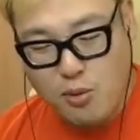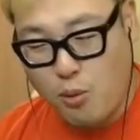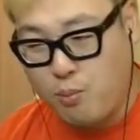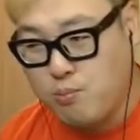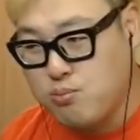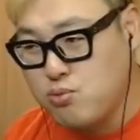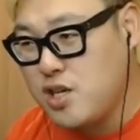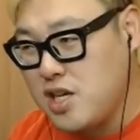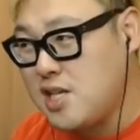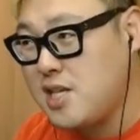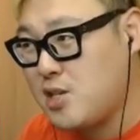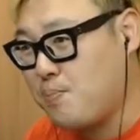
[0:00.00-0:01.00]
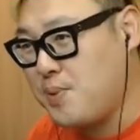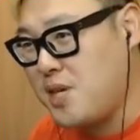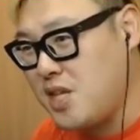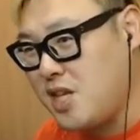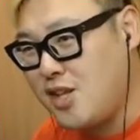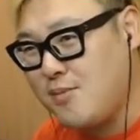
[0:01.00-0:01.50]
もう、いっそ
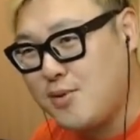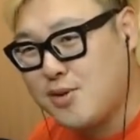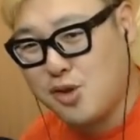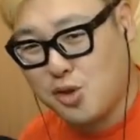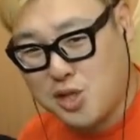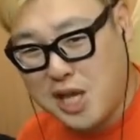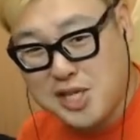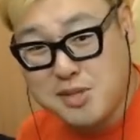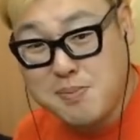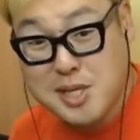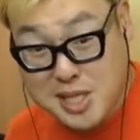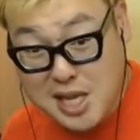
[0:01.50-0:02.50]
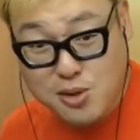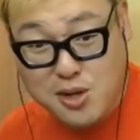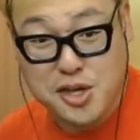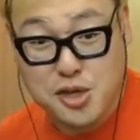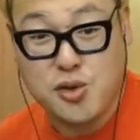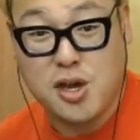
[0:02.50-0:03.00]
ビニール袋出しませんと
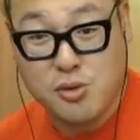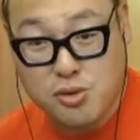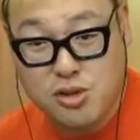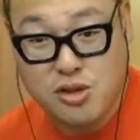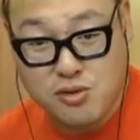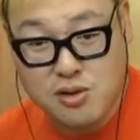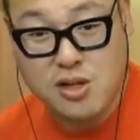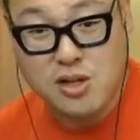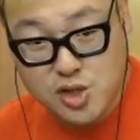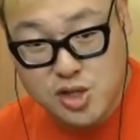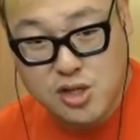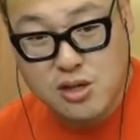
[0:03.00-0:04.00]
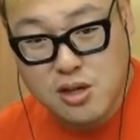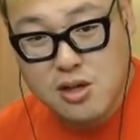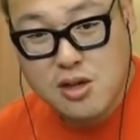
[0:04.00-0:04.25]
か言えよっていう話。